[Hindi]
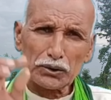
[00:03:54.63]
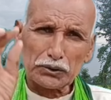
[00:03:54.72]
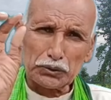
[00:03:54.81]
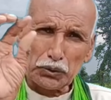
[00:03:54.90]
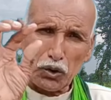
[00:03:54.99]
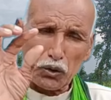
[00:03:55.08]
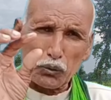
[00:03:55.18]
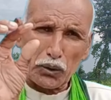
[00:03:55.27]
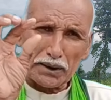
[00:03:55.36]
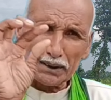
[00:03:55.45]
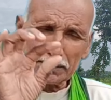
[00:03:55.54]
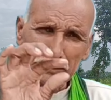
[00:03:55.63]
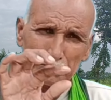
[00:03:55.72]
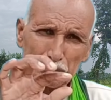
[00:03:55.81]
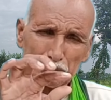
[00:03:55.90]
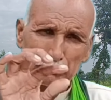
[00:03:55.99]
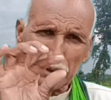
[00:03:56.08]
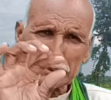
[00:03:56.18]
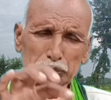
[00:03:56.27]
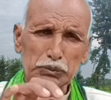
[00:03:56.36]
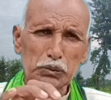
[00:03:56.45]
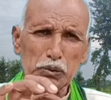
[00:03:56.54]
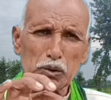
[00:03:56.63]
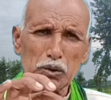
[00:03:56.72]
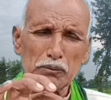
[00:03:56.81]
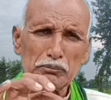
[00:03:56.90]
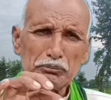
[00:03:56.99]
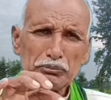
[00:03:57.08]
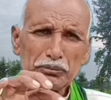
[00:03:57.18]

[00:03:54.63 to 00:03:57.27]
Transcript: और जो कोई वस्तु को